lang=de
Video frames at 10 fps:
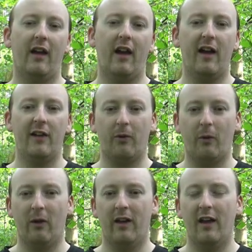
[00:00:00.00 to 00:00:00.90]
Also,
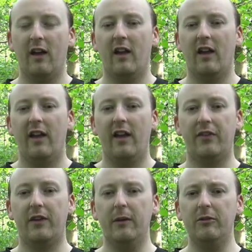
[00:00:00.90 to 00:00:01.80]

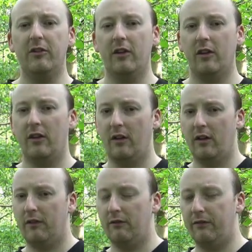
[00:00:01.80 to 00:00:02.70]
es gibt
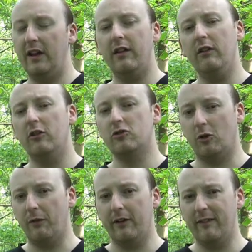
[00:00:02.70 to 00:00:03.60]
viele
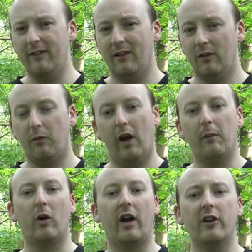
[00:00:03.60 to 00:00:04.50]
Stoffe, vor
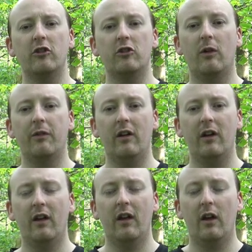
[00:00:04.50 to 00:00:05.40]
allem organische Stoffe
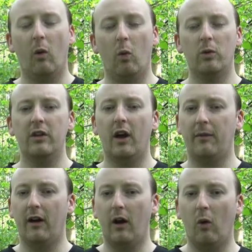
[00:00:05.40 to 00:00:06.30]
und
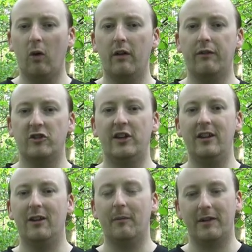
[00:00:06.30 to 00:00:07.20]
aber auch
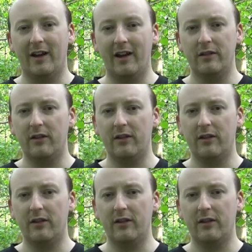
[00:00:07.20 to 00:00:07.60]
verschiedene Metalle.